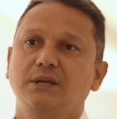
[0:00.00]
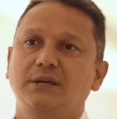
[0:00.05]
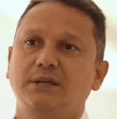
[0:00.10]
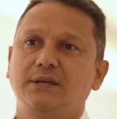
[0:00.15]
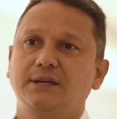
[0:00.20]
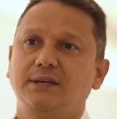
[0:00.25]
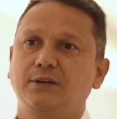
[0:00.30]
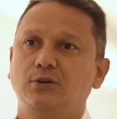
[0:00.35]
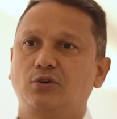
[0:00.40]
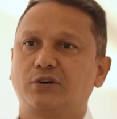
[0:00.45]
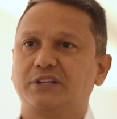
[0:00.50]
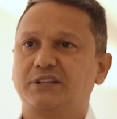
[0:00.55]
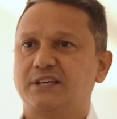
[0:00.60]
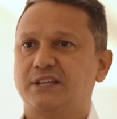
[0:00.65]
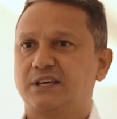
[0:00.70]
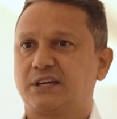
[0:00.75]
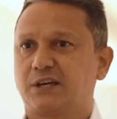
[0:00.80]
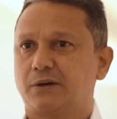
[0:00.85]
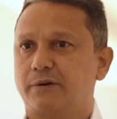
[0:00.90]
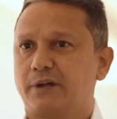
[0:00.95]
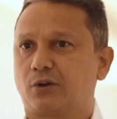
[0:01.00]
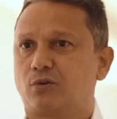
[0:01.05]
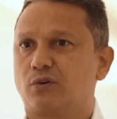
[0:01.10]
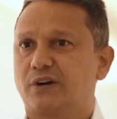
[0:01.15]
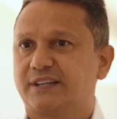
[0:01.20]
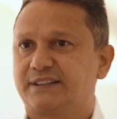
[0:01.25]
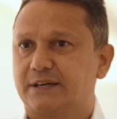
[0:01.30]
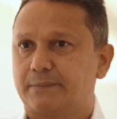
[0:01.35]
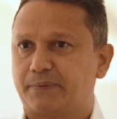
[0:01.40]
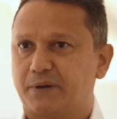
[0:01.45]
eh, lo que tiene que ver con
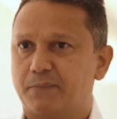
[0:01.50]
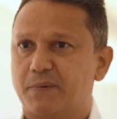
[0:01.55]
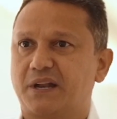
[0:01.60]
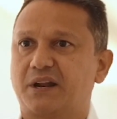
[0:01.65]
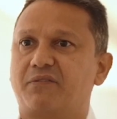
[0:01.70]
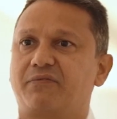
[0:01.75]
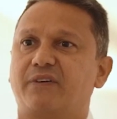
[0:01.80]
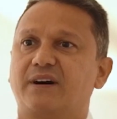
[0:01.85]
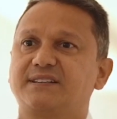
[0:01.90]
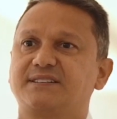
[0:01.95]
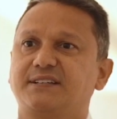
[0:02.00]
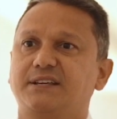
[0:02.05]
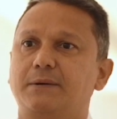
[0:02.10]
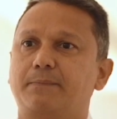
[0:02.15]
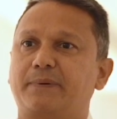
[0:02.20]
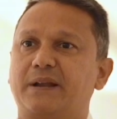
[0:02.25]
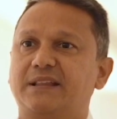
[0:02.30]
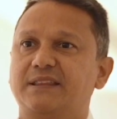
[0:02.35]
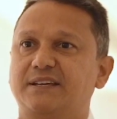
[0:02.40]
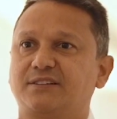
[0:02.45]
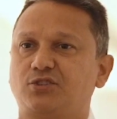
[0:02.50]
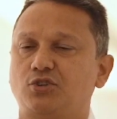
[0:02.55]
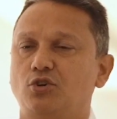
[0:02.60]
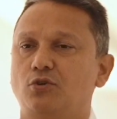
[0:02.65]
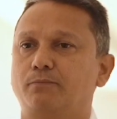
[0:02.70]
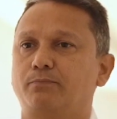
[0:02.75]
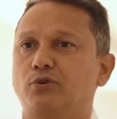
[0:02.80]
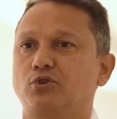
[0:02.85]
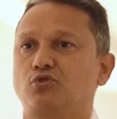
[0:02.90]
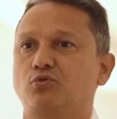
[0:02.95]
esta primera fase de
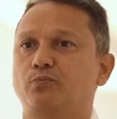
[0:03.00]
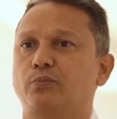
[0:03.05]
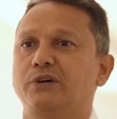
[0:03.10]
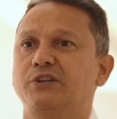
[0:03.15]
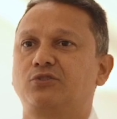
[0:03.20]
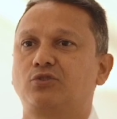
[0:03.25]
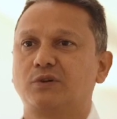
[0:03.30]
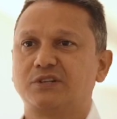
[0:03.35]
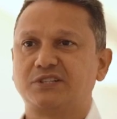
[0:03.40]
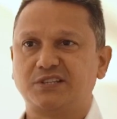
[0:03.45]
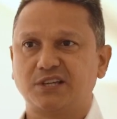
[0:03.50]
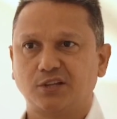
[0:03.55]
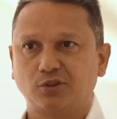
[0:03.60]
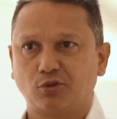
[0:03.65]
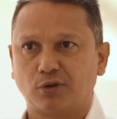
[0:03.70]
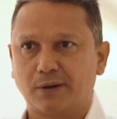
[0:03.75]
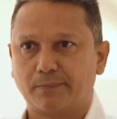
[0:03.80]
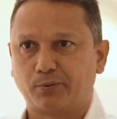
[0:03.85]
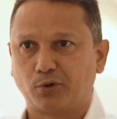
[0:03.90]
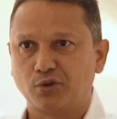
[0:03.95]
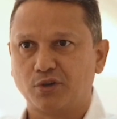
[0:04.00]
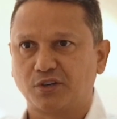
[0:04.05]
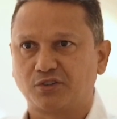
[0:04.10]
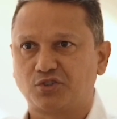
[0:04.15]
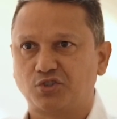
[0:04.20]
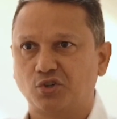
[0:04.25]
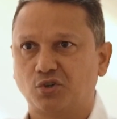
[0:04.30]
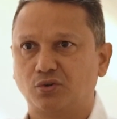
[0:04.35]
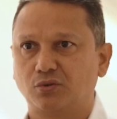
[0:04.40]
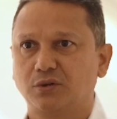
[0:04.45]
planeación, por supuesto haciendo la
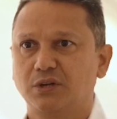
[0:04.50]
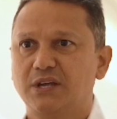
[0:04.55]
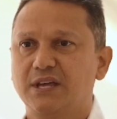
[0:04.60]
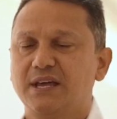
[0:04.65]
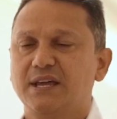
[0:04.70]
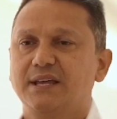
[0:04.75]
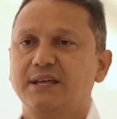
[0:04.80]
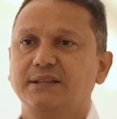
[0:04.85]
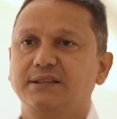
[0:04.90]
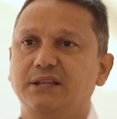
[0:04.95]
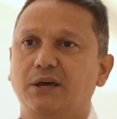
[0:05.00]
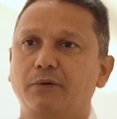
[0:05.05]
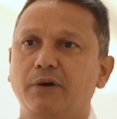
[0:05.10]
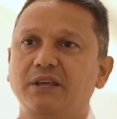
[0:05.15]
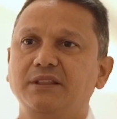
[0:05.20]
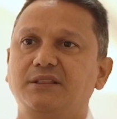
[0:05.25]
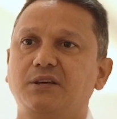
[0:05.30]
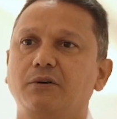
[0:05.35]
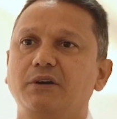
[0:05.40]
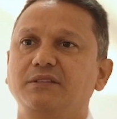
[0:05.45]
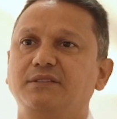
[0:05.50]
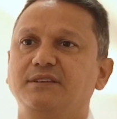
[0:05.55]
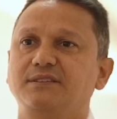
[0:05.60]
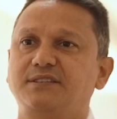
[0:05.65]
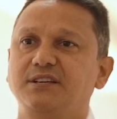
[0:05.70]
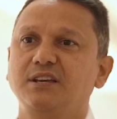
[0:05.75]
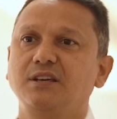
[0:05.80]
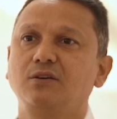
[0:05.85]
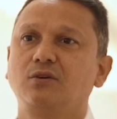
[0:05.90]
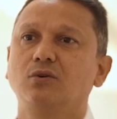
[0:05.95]
proyección de
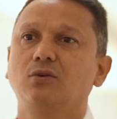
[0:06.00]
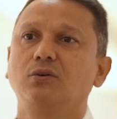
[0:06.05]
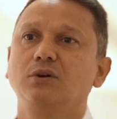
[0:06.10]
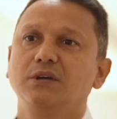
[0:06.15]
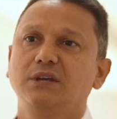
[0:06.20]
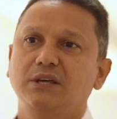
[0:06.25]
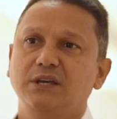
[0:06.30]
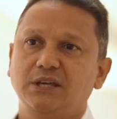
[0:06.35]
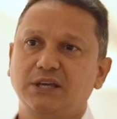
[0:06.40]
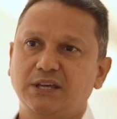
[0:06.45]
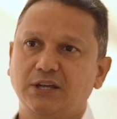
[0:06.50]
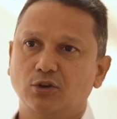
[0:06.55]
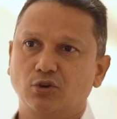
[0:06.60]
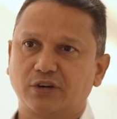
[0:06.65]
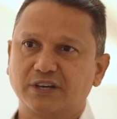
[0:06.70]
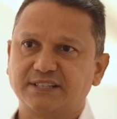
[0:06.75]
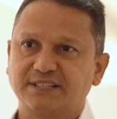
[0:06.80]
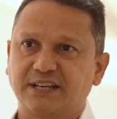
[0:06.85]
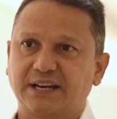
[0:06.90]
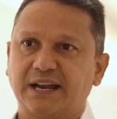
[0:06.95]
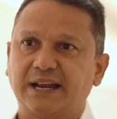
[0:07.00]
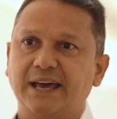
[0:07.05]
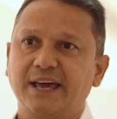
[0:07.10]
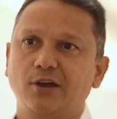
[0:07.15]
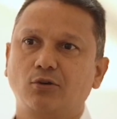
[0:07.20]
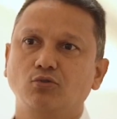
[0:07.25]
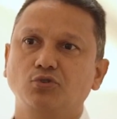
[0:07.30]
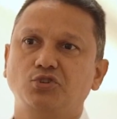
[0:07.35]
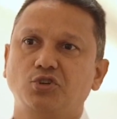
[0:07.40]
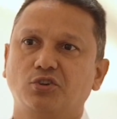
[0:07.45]
2025 y lo que será la
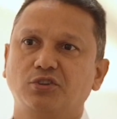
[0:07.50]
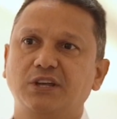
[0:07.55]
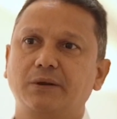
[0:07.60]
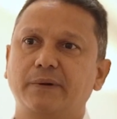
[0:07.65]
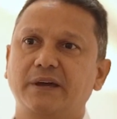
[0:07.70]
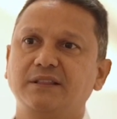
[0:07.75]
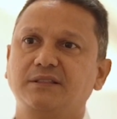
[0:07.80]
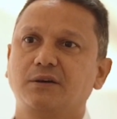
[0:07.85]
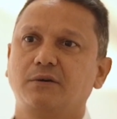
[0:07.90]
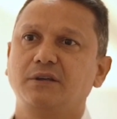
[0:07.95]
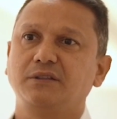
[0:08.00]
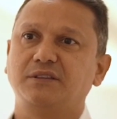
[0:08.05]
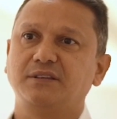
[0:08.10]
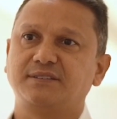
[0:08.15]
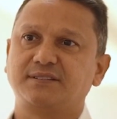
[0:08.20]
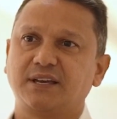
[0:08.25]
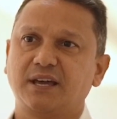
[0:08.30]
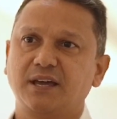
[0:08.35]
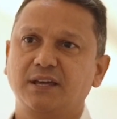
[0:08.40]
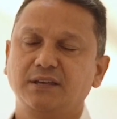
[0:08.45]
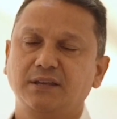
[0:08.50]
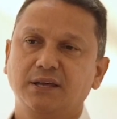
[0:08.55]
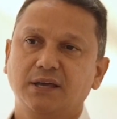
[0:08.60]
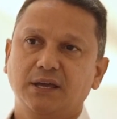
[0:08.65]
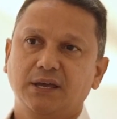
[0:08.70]
ejecución del 2026.